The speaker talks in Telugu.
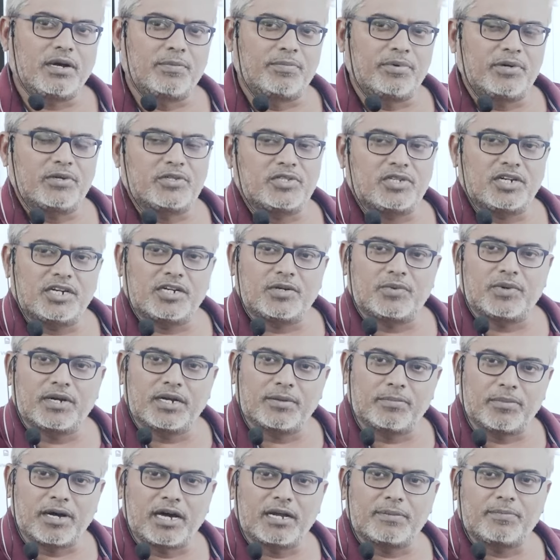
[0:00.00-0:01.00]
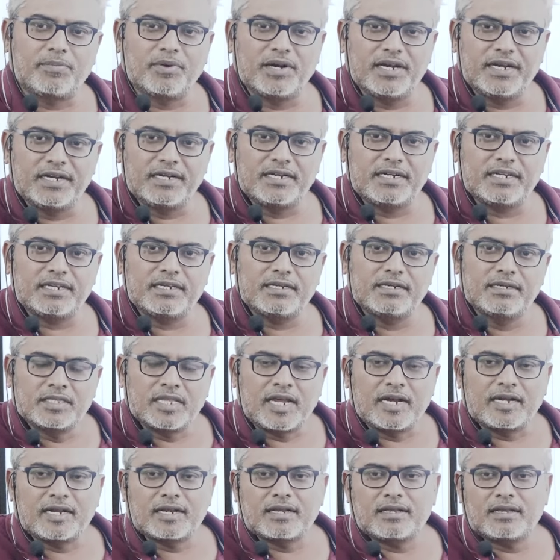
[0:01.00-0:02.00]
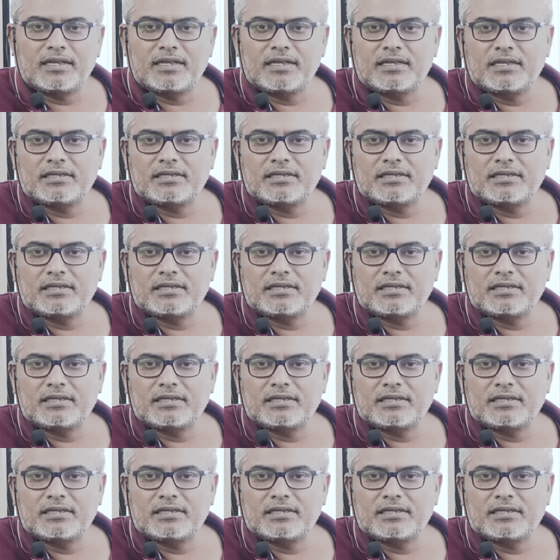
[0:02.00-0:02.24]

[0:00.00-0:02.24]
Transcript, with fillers: అప్పుడు వచ్చినటువంటి మార్పులు ఏంటి నాటక